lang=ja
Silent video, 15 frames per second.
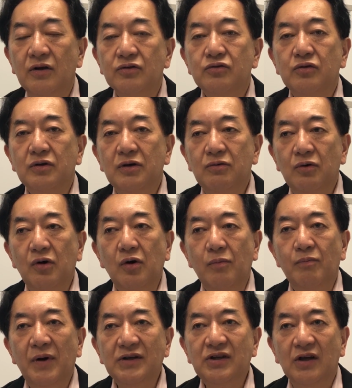それ
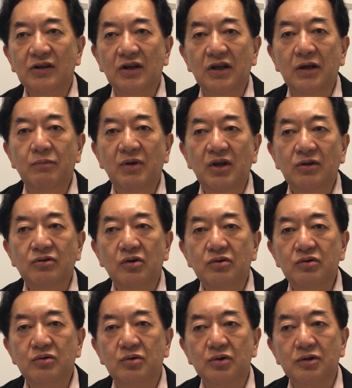をまさに移民と
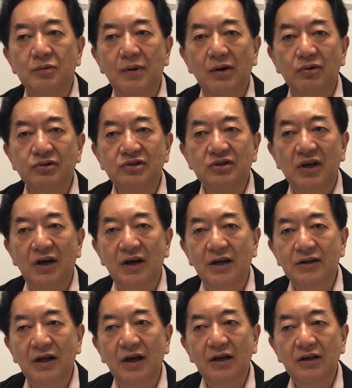いう言葉を使
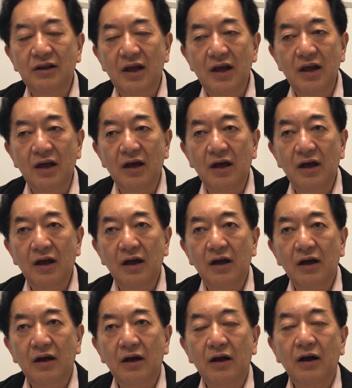わないで
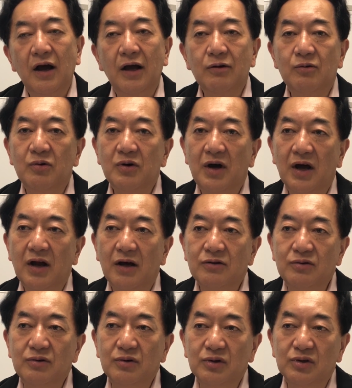外国から
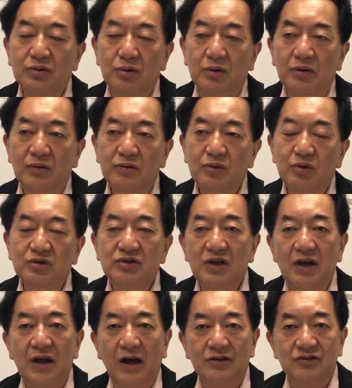来る人とし
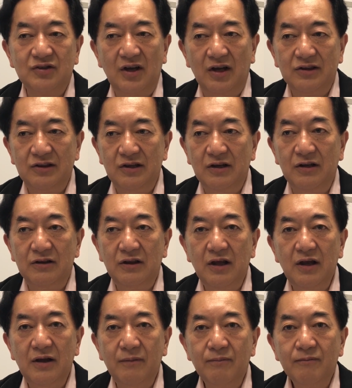て扱ってい
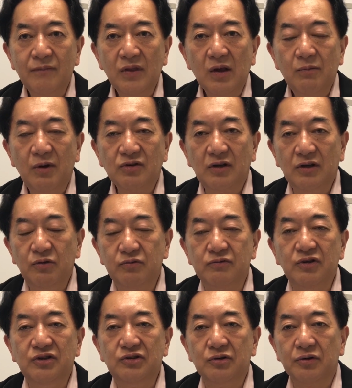てまさに
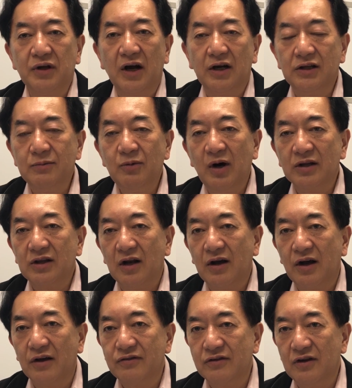福一の中でも
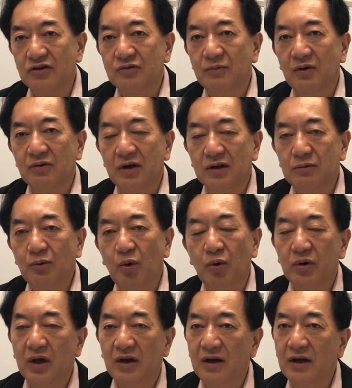働かせてしまうけども
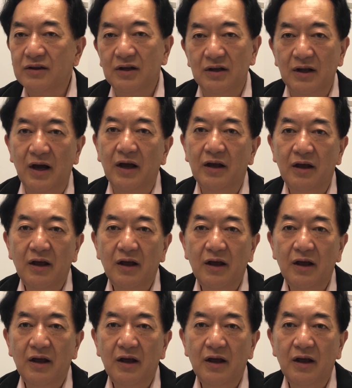保険が出ない